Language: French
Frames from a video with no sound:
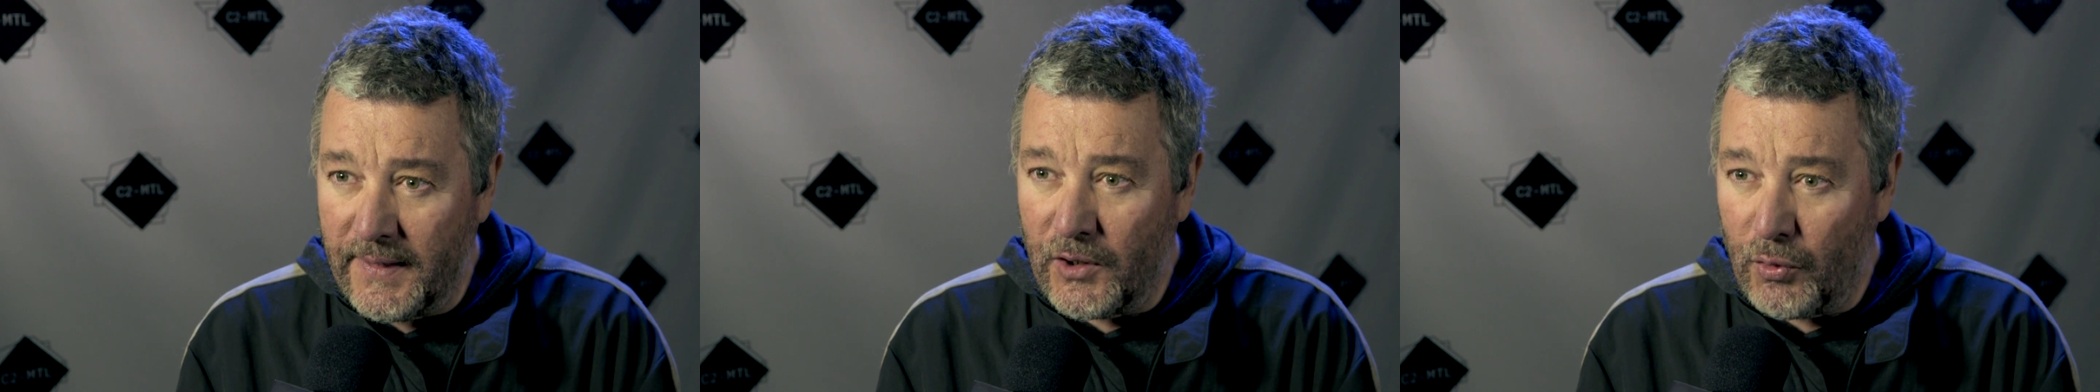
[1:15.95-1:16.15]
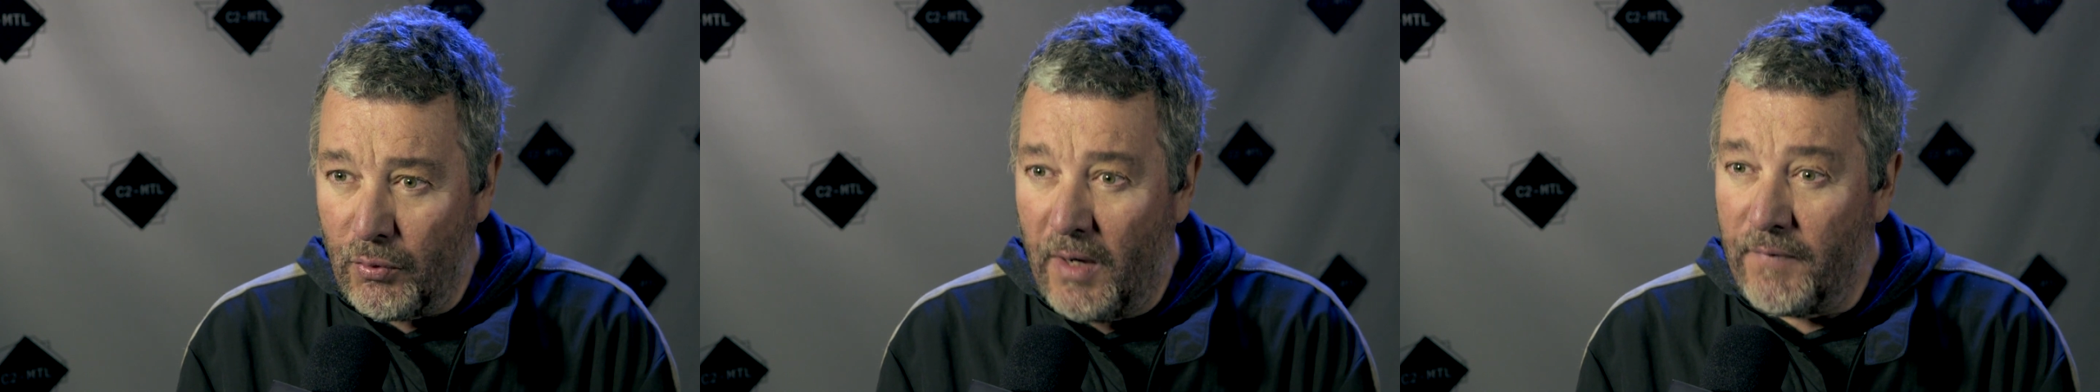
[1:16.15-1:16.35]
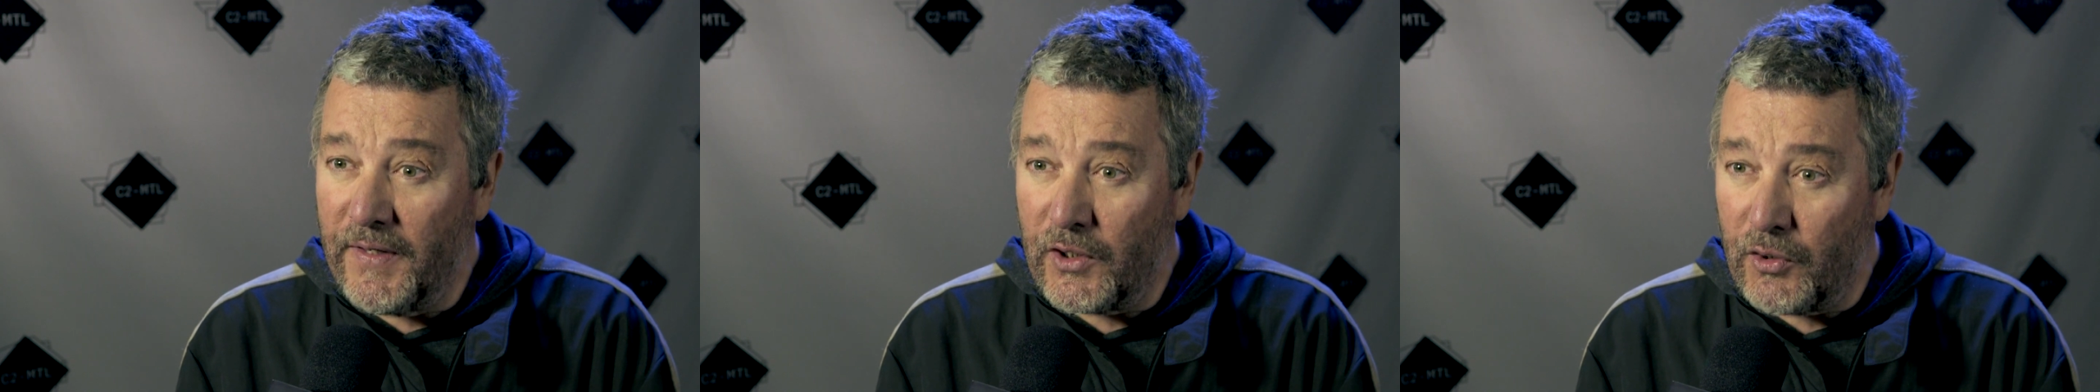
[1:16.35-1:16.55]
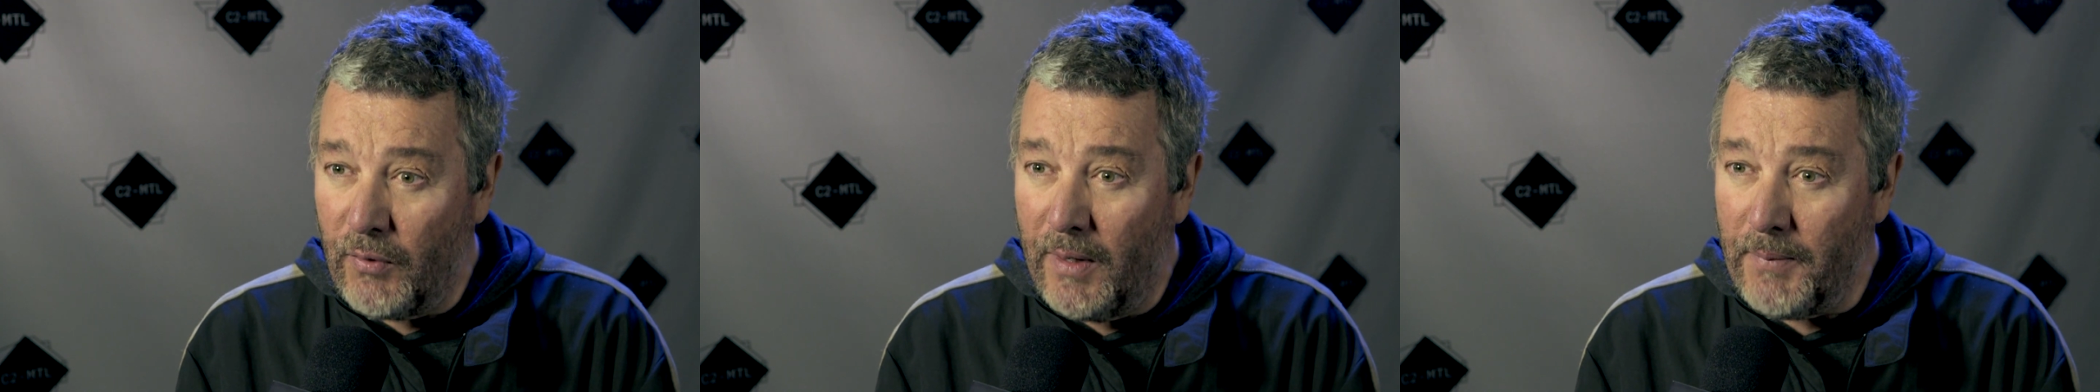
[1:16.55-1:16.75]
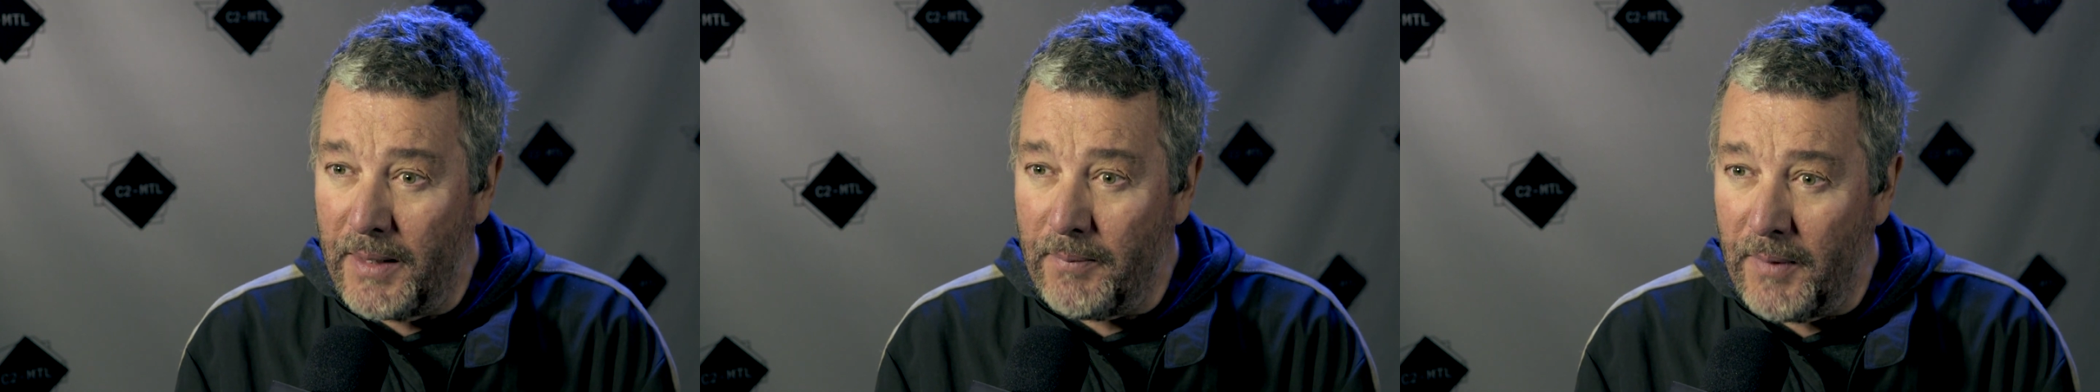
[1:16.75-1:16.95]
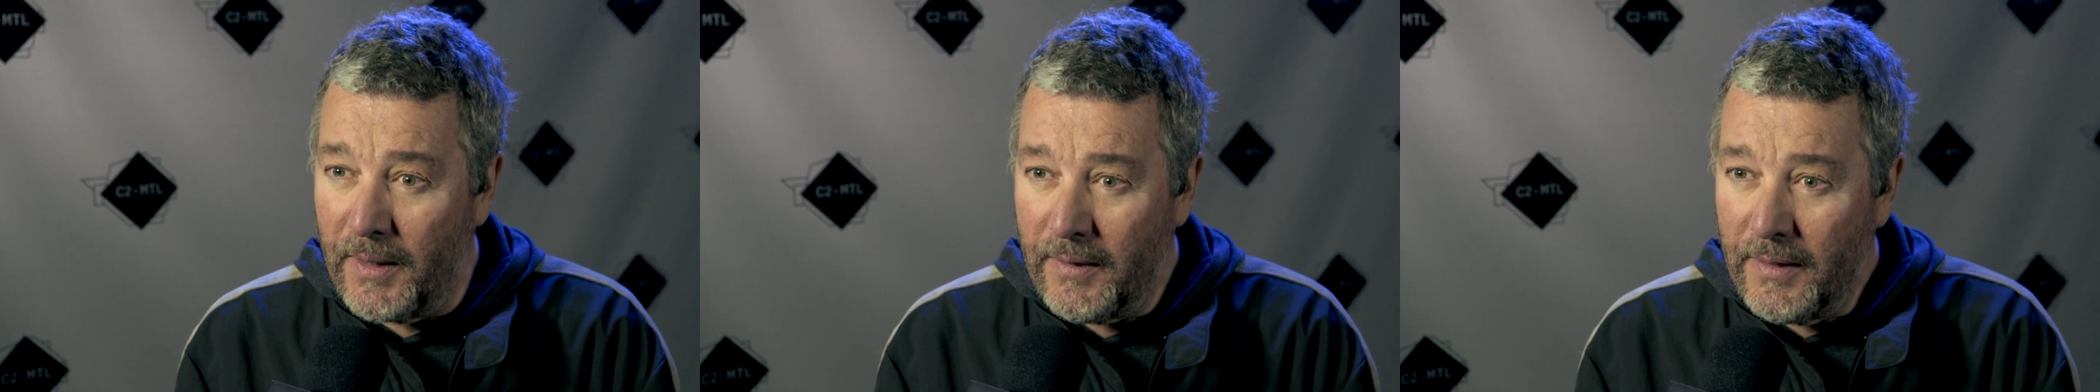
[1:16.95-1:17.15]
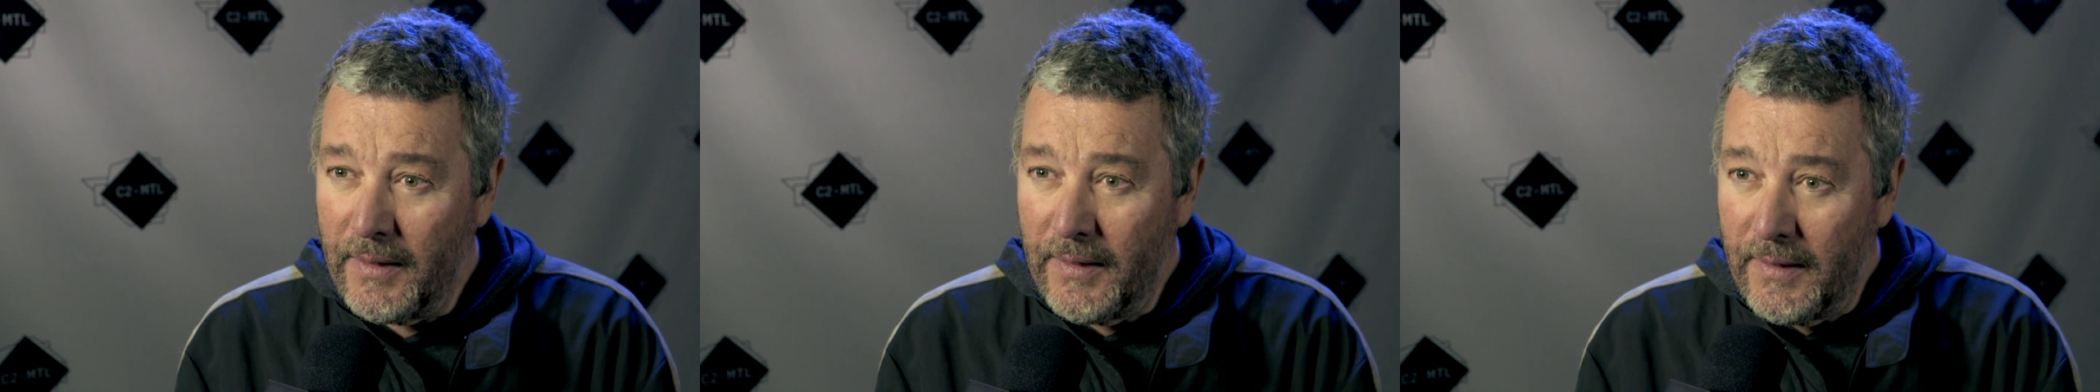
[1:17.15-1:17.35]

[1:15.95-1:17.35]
c'est soit avec soi-même.